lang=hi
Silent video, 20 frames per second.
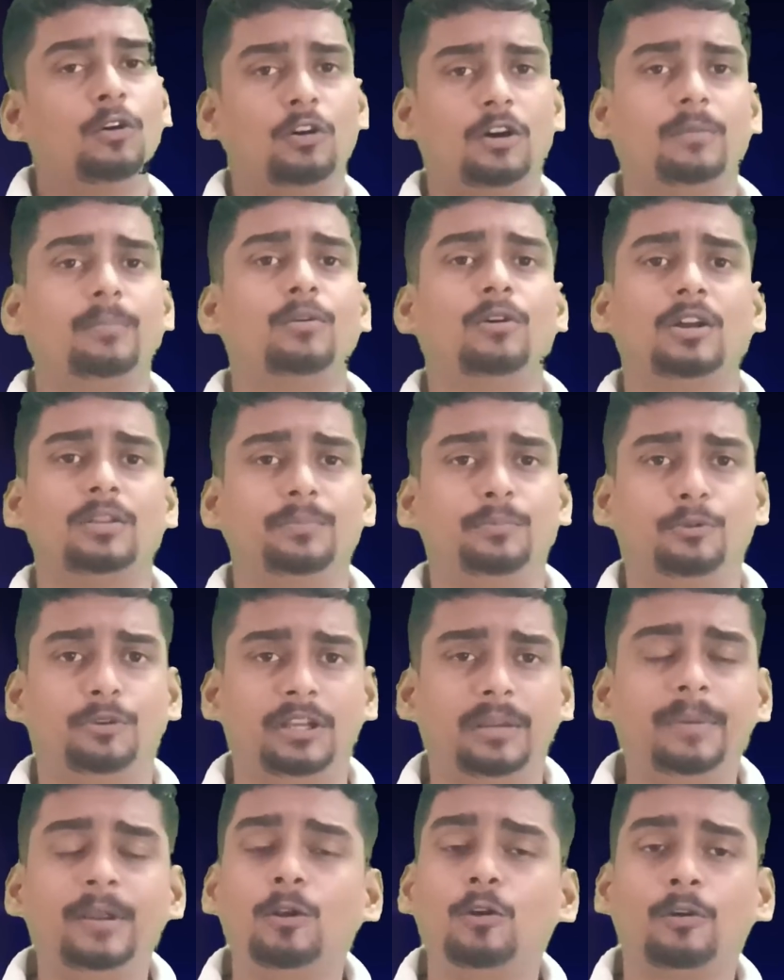और बहुत
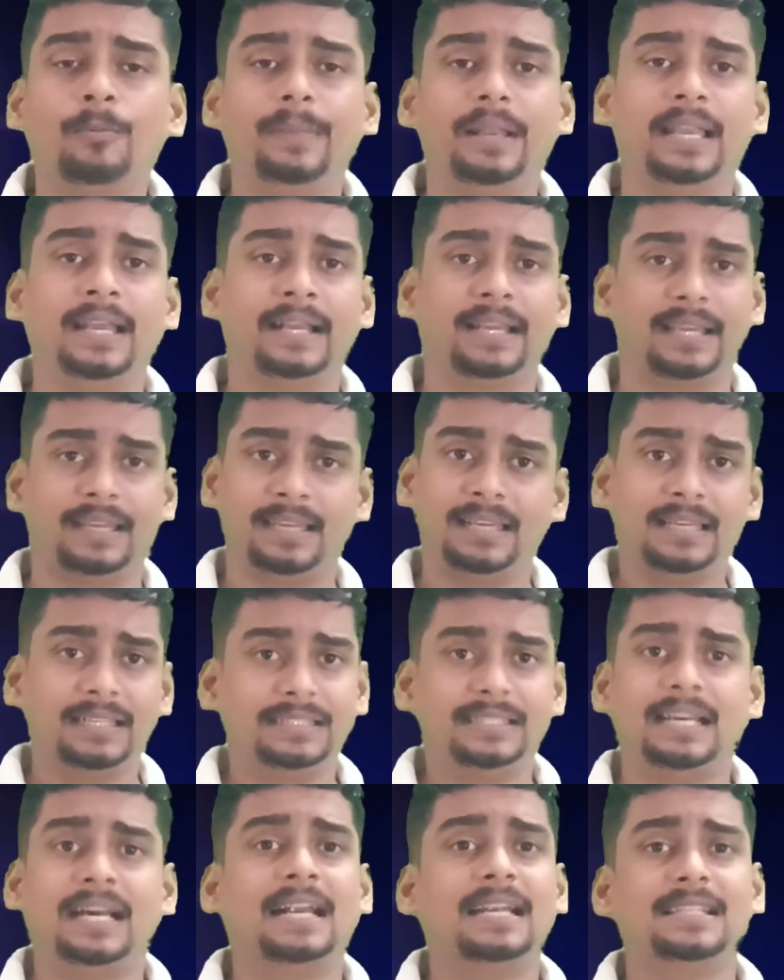बुरे भी लोग मिलेंगे
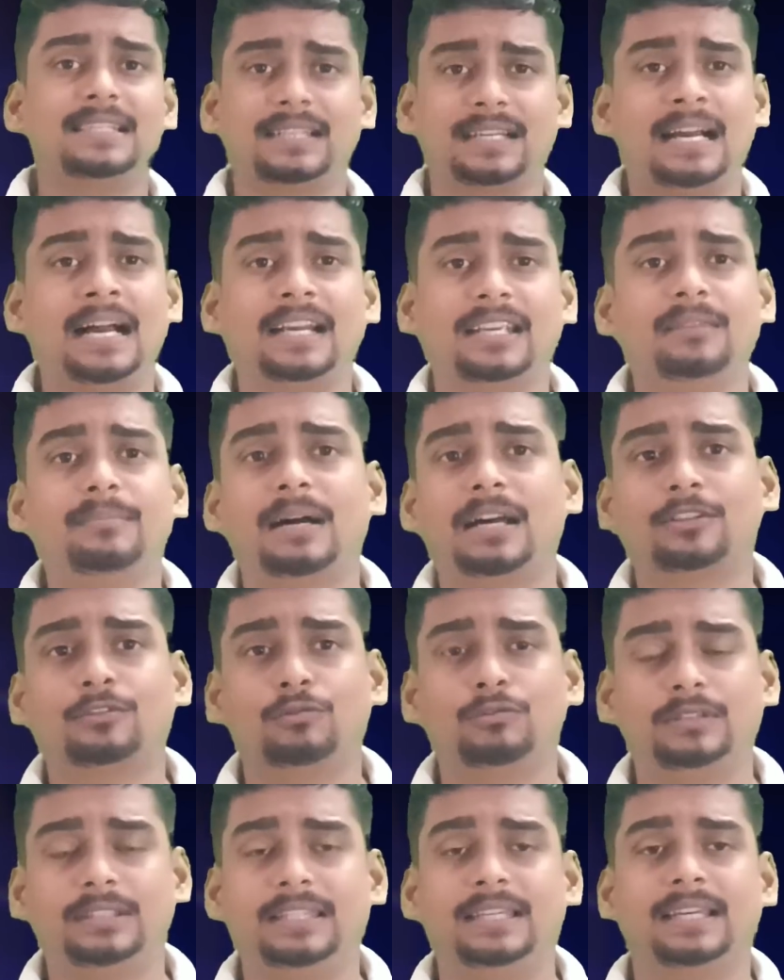ये हर जगह की बात
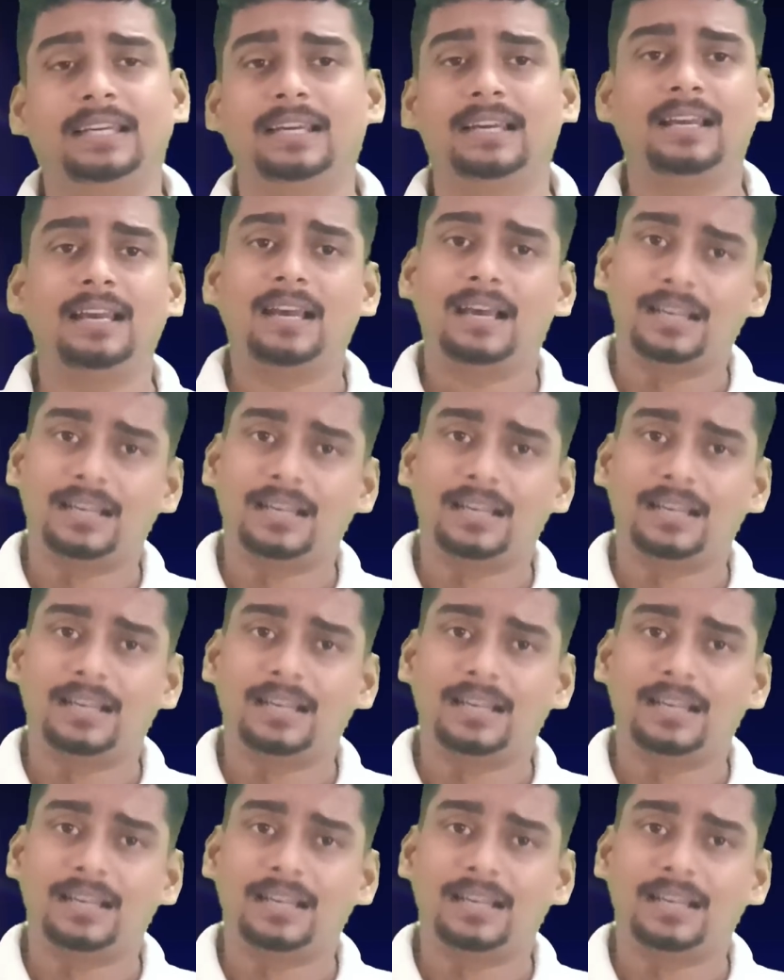होती है